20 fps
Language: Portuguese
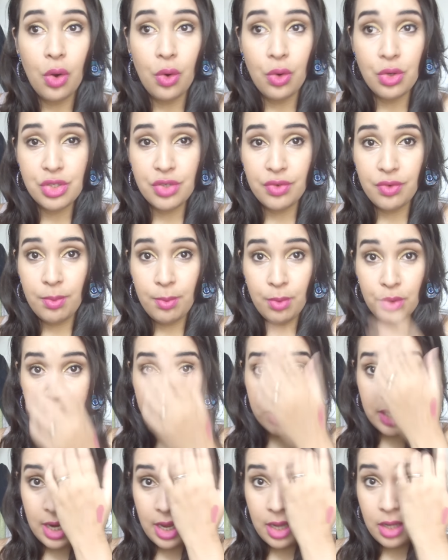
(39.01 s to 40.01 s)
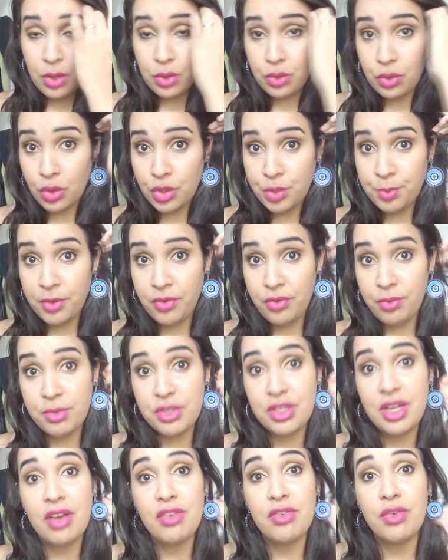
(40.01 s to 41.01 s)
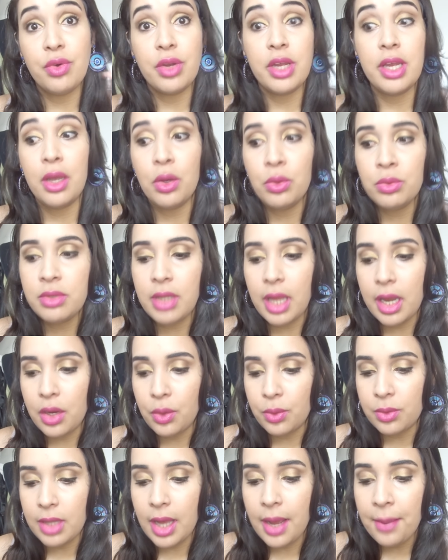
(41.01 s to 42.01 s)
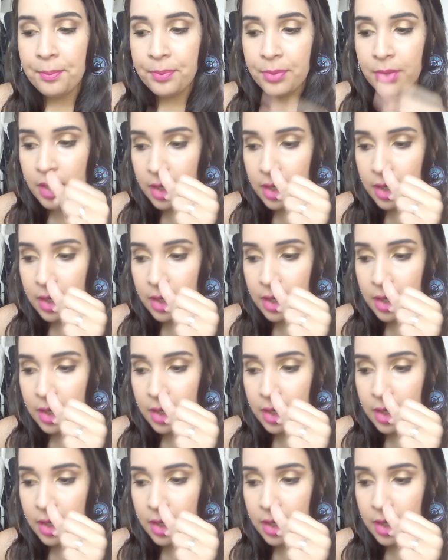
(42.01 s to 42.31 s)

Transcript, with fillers: Hoje eu vou mostrar todos os perfumes da Avon que eu tenho, tá?